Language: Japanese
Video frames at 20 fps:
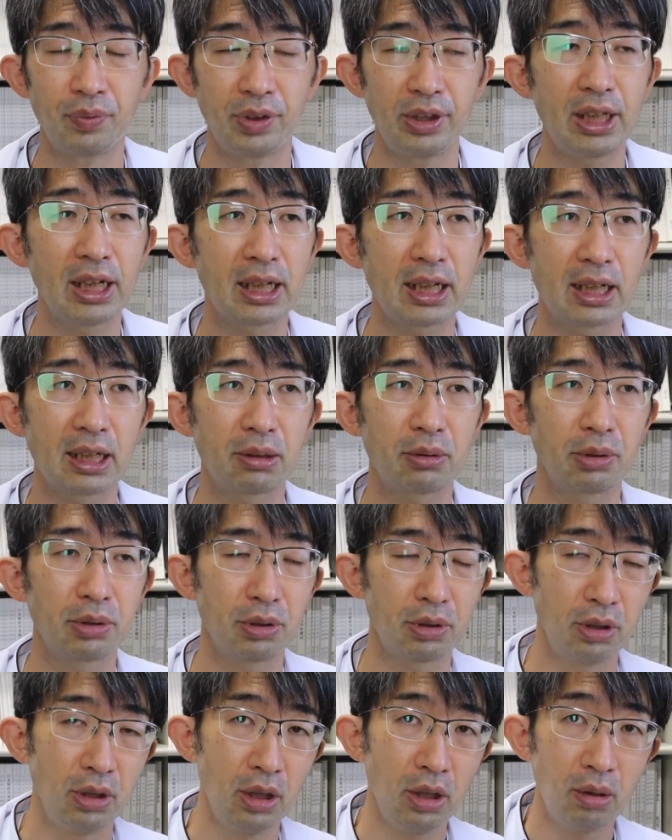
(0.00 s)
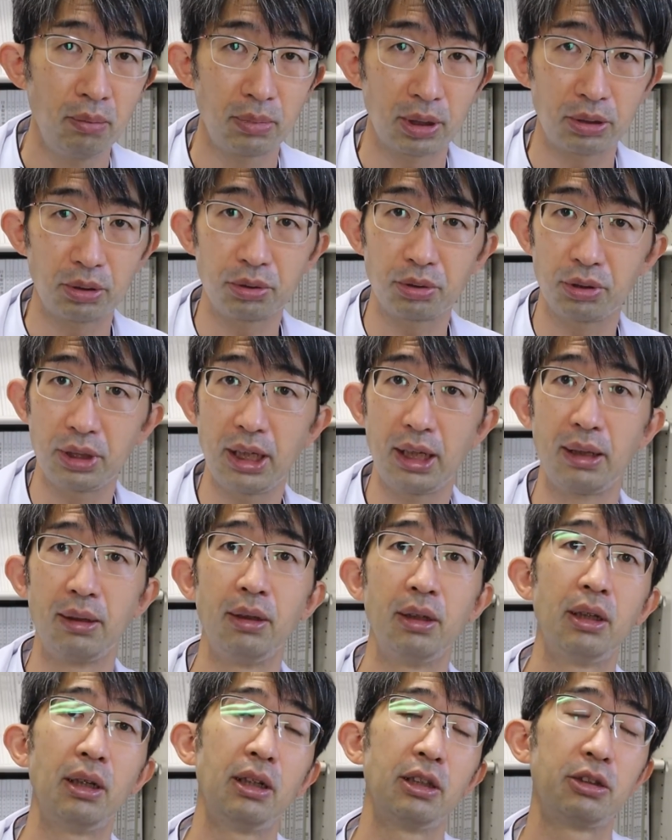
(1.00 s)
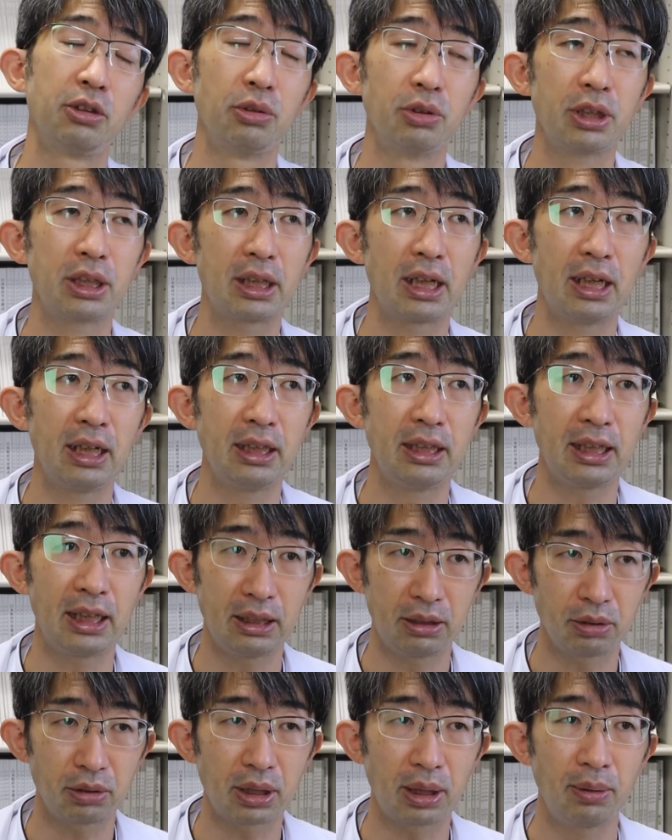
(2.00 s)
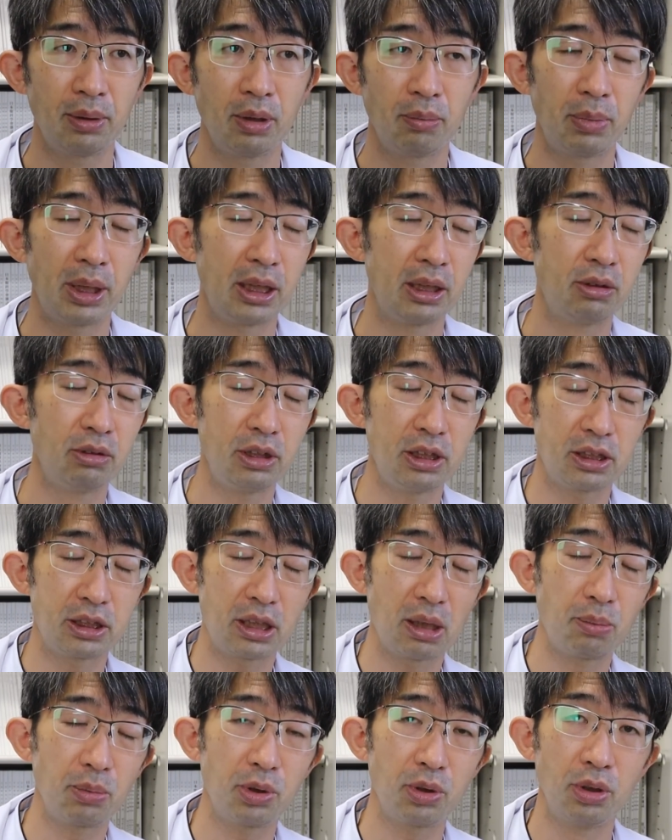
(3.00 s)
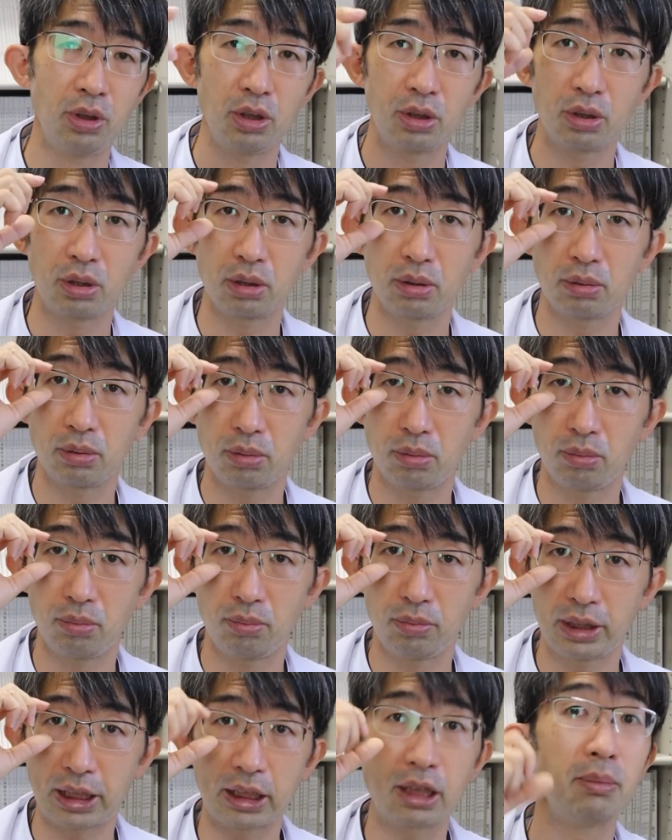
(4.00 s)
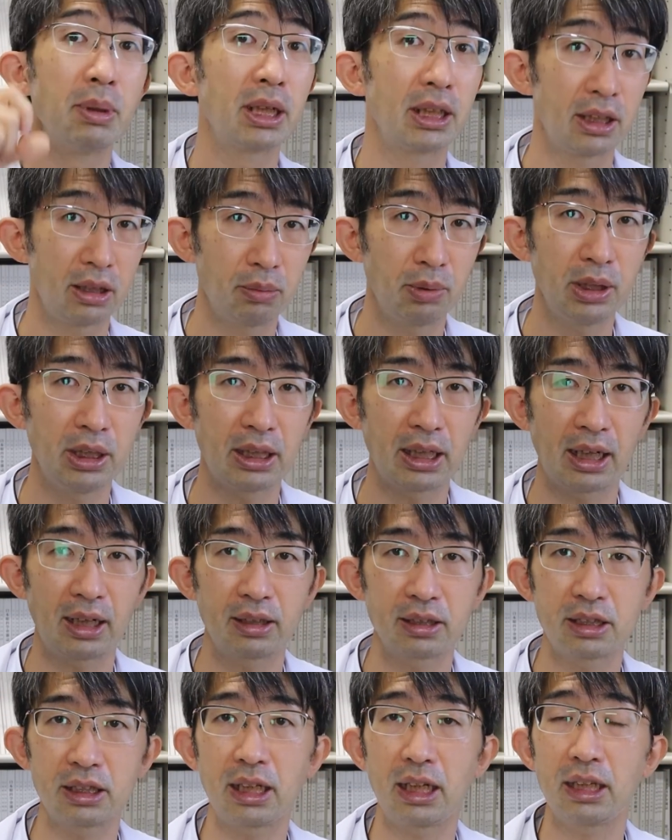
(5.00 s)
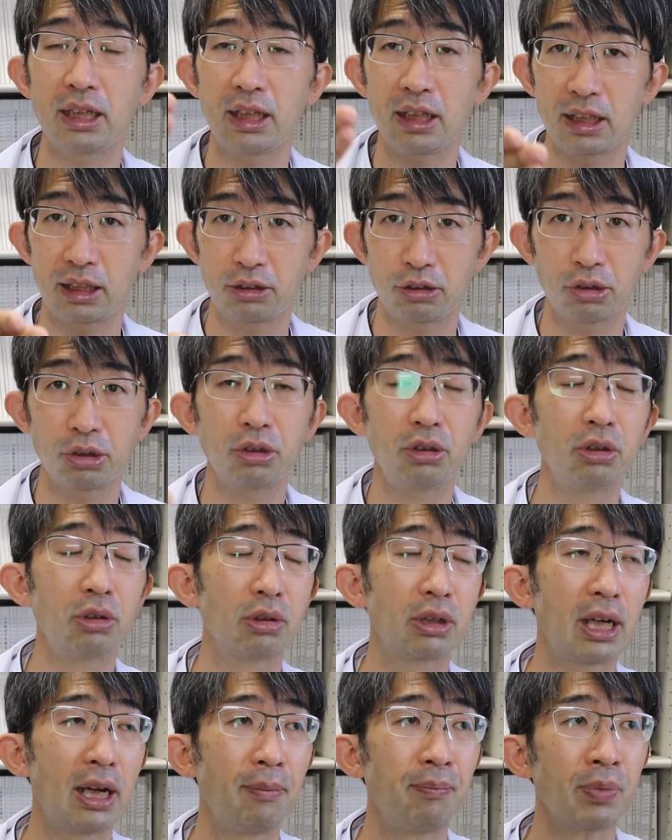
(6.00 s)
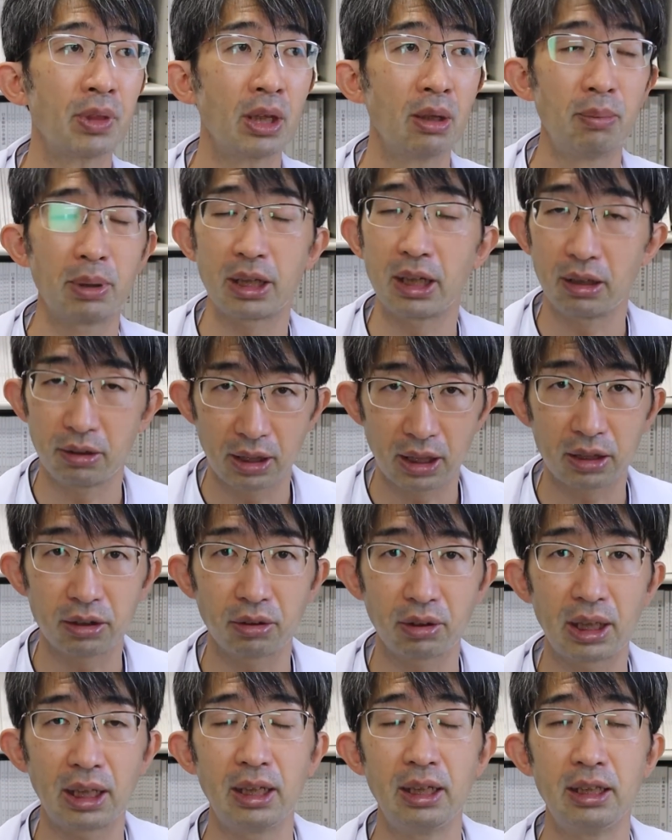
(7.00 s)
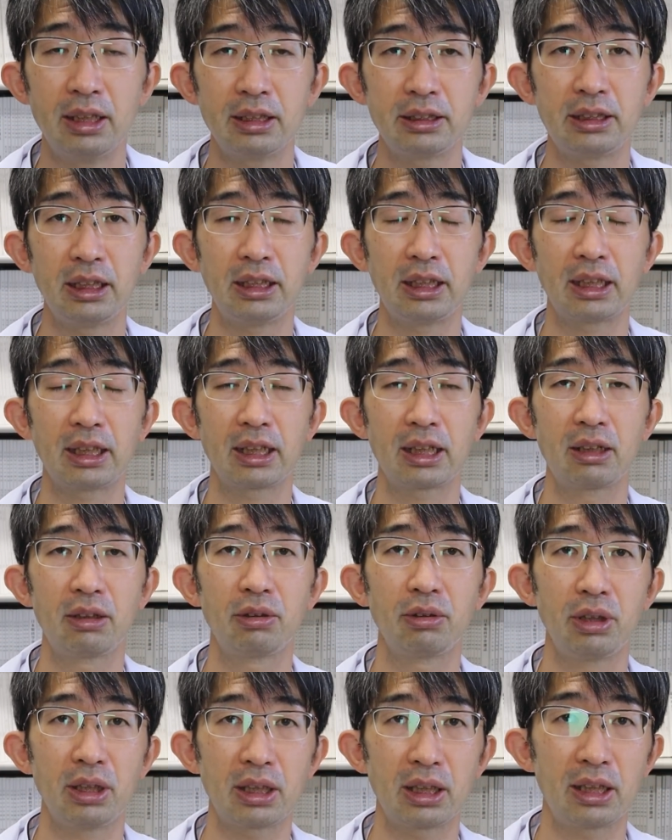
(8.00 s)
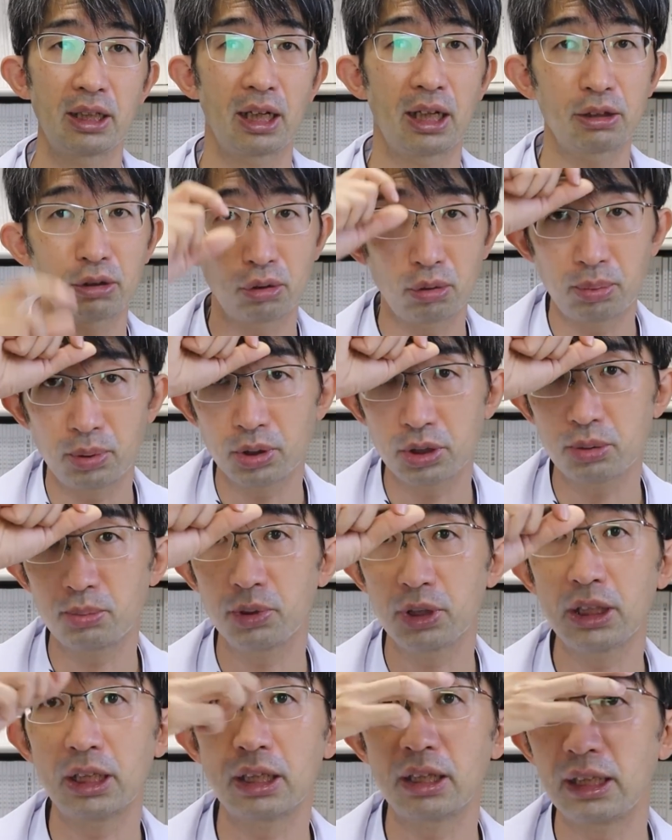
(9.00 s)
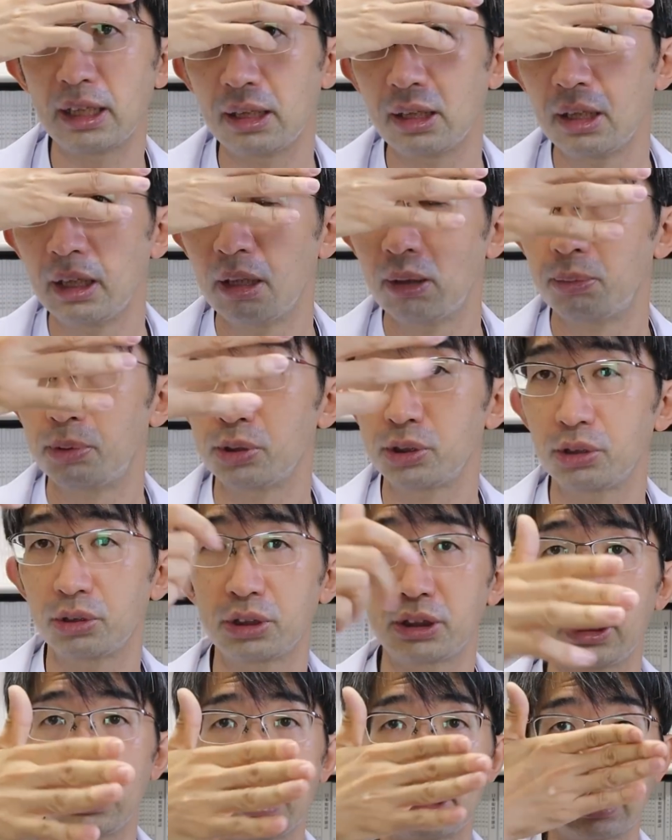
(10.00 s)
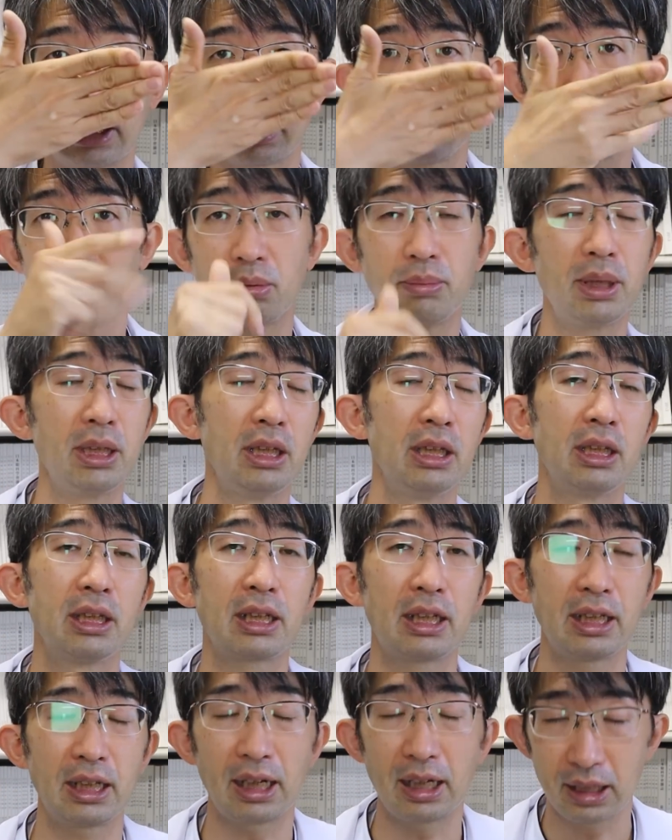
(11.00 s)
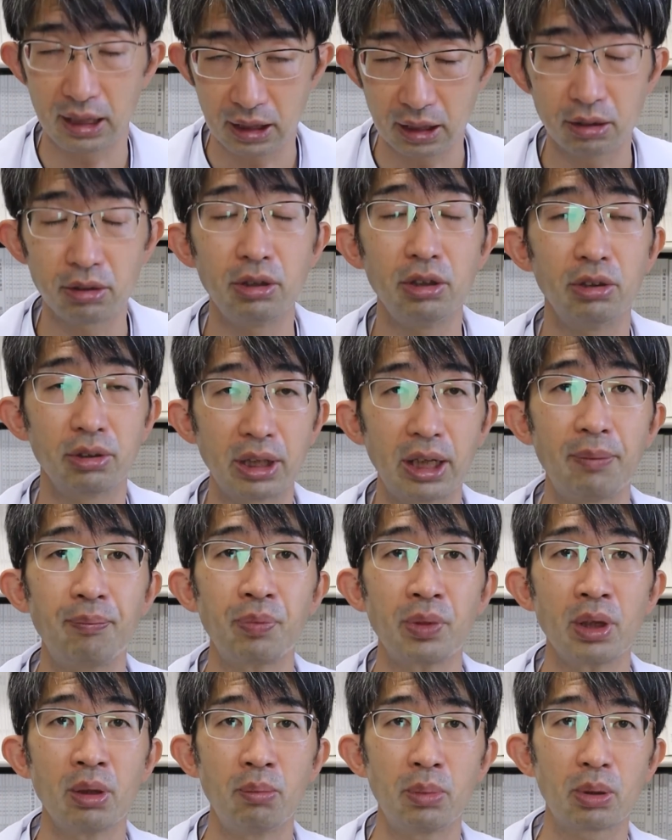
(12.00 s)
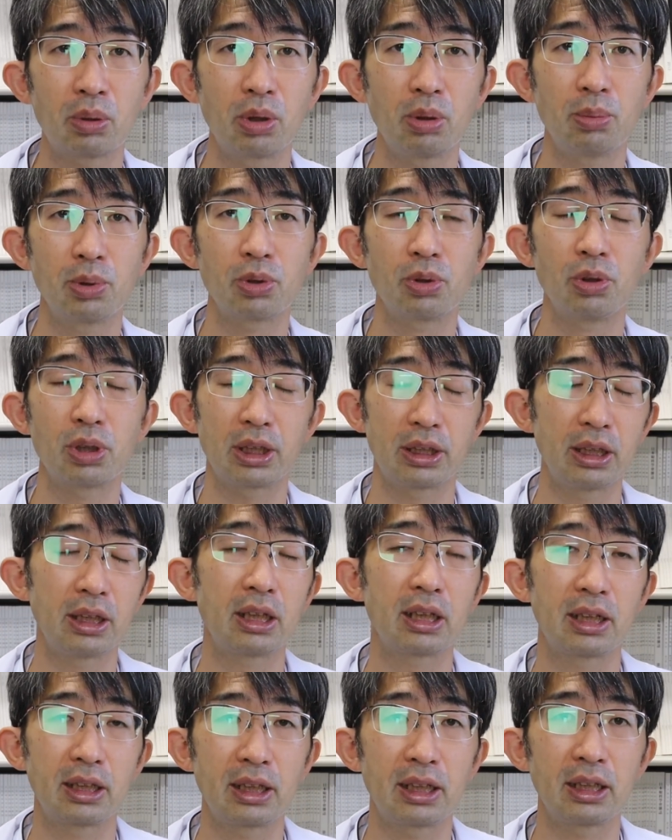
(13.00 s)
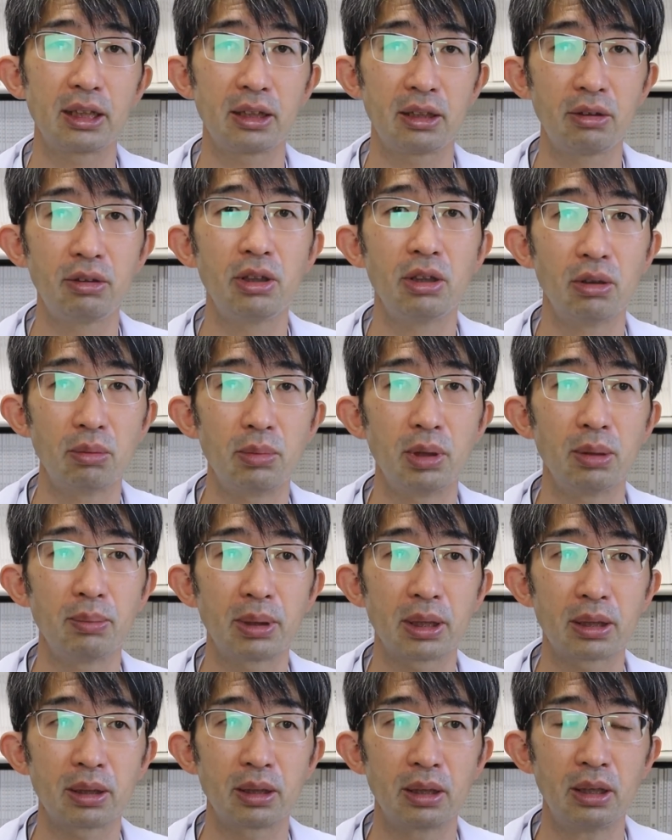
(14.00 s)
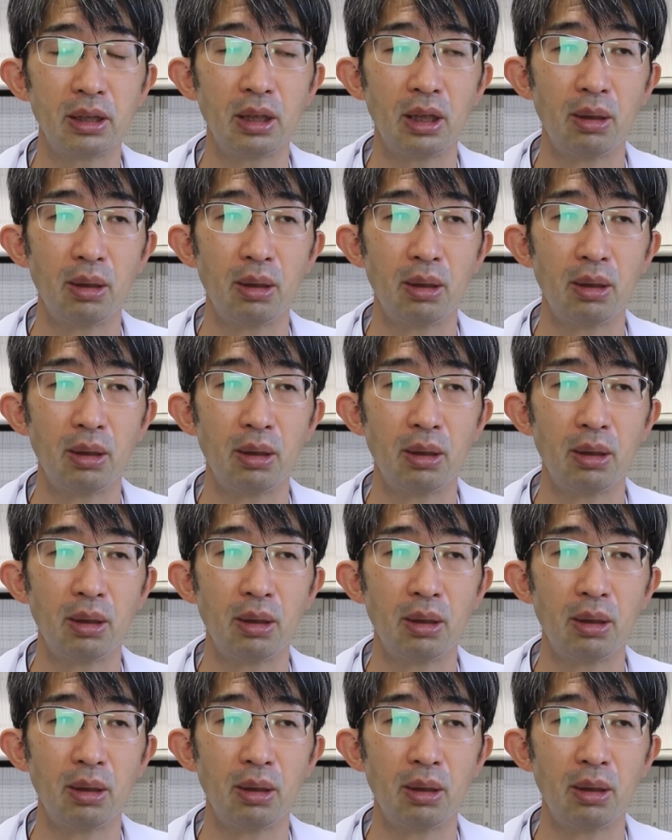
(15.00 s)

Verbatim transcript: だからこそ、まあ、外で長期間いないとか、まあ、いるにしても、伊達メガネでもいいから紫外線カットするとか、まあ、サングラスとかしていただけるといいかな。あと、お帽子もいいですね。帽子をしていただけると目に光入りにくいので、まあ、これも効果的かなっていうふうに思います。